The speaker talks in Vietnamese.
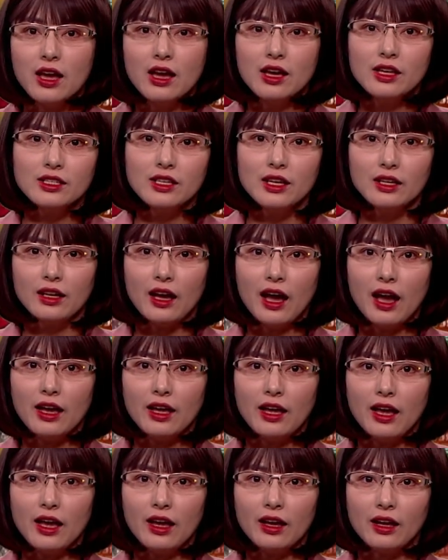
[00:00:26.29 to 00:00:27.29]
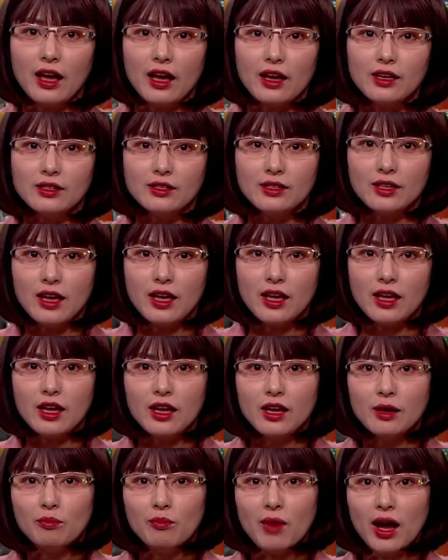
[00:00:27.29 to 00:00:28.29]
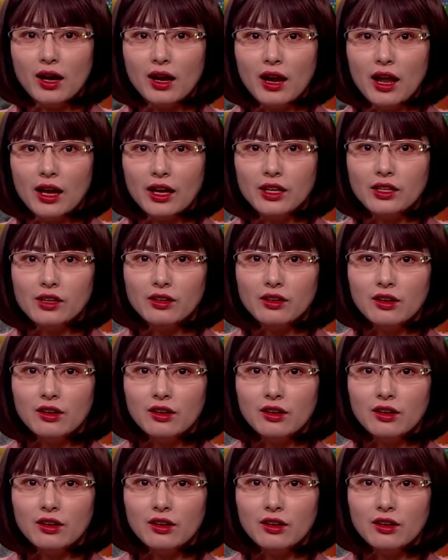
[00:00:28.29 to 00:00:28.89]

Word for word: Triển khai EKIC mang lại những